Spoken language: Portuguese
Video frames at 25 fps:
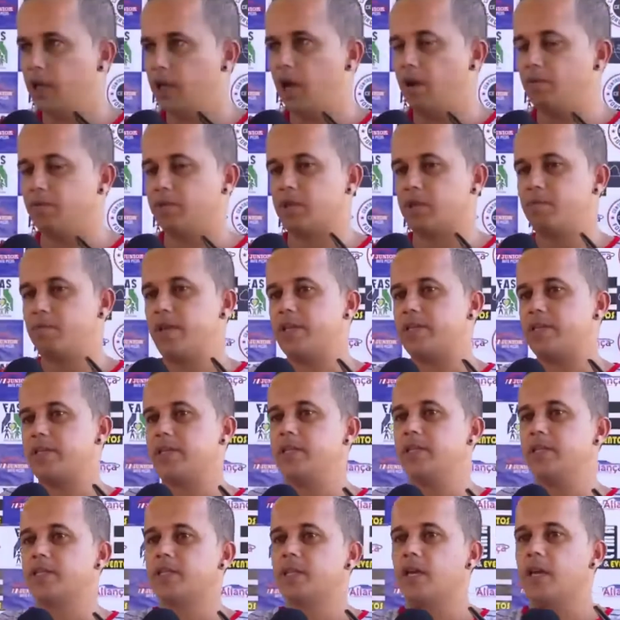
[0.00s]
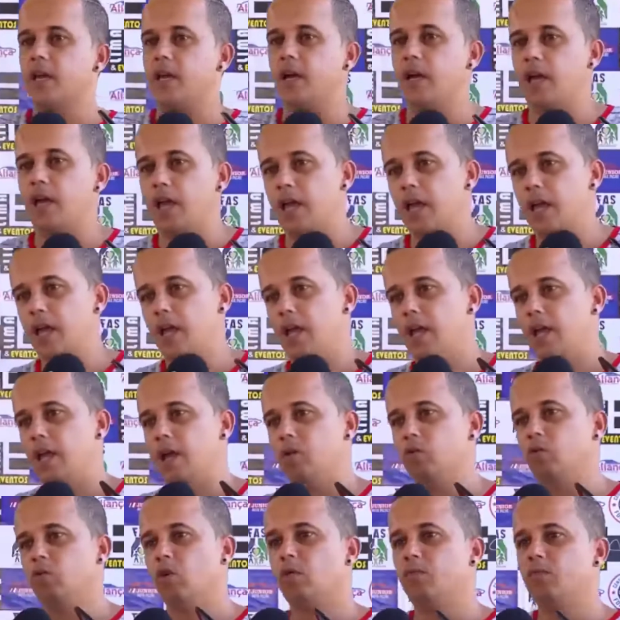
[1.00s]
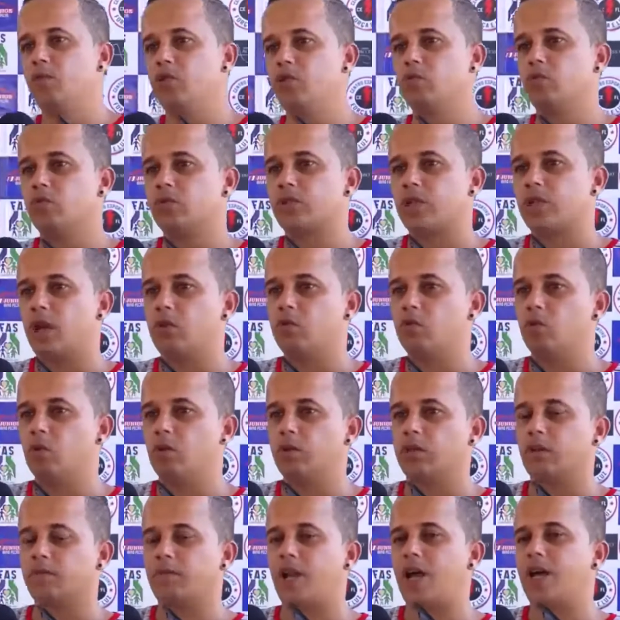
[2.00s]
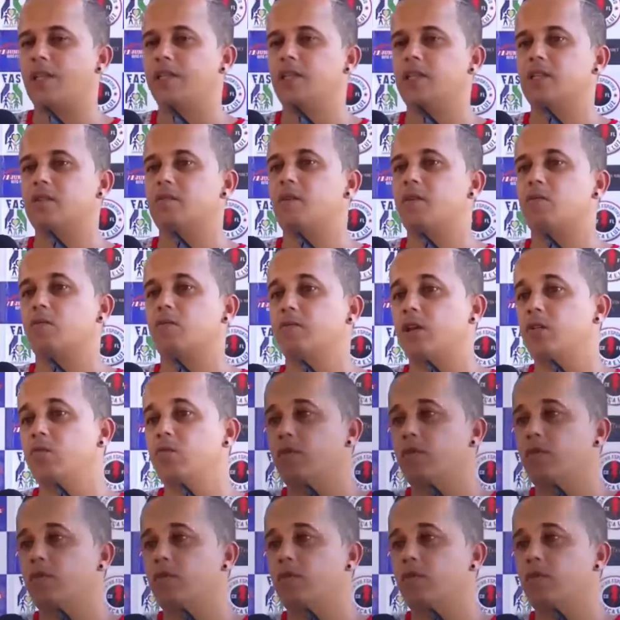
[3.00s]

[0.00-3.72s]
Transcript: Aí você pesquisa é, é, o nome de um, sai o outro, e fala ah, Denis, é mas